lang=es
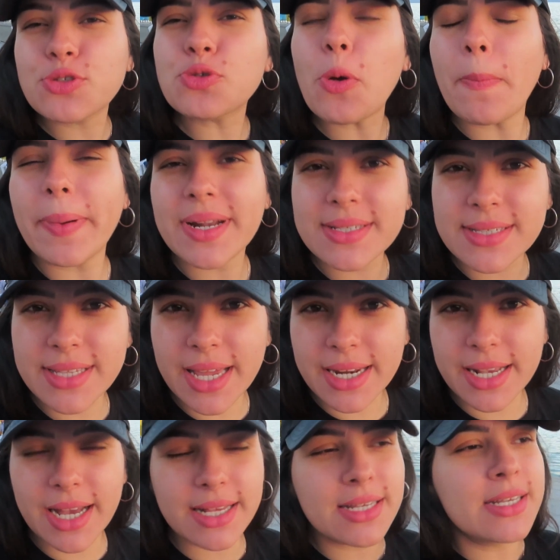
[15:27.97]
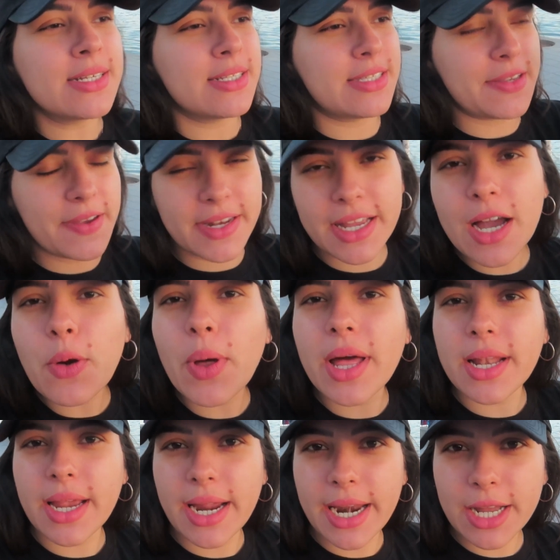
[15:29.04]
súper cerca si vienen a
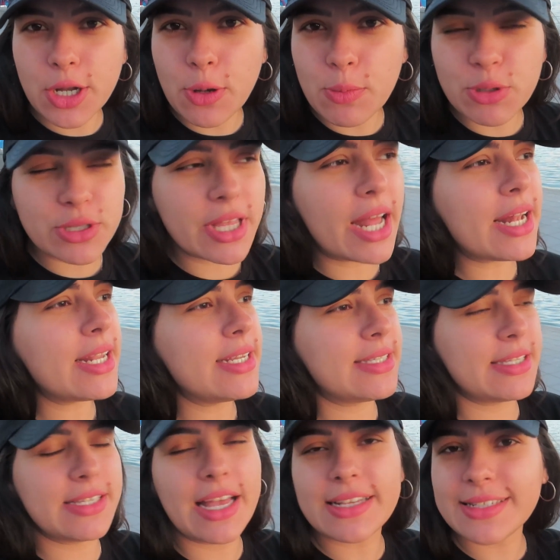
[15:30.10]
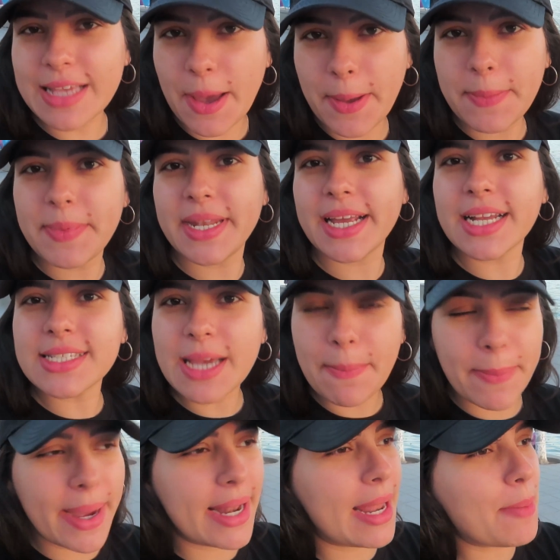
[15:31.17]
Guadalajara como tal y si ya saben, vienen a
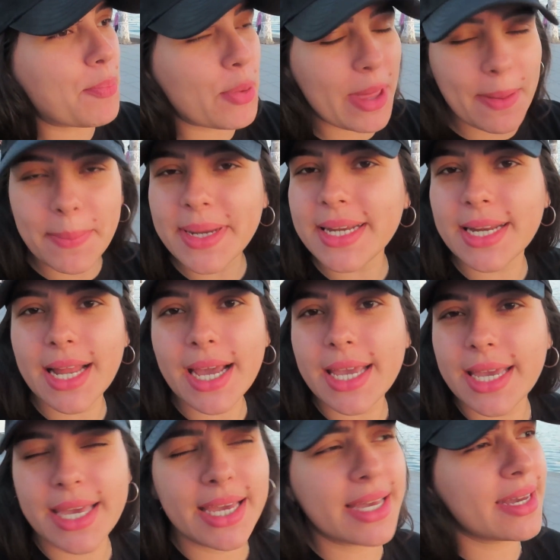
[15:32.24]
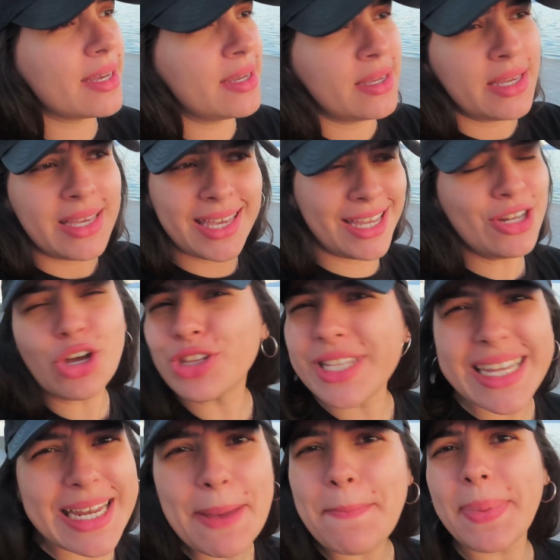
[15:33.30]
Chapala, pueden venir a Jijic y no
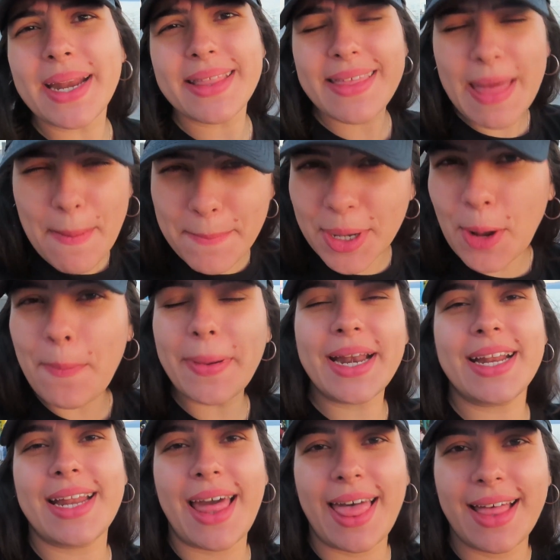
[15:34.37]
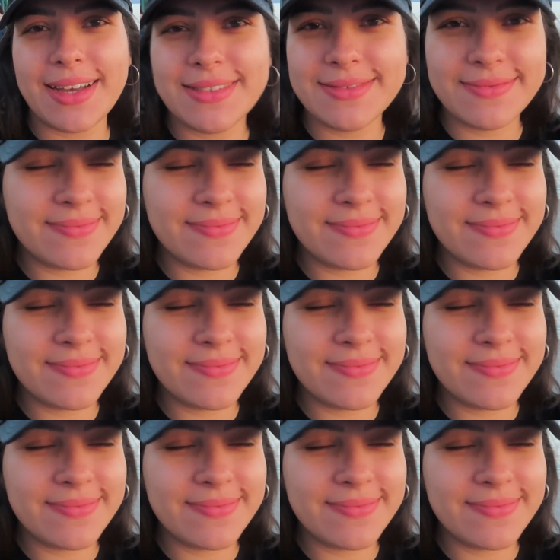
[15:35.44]
tiene pérdida, pero para nada.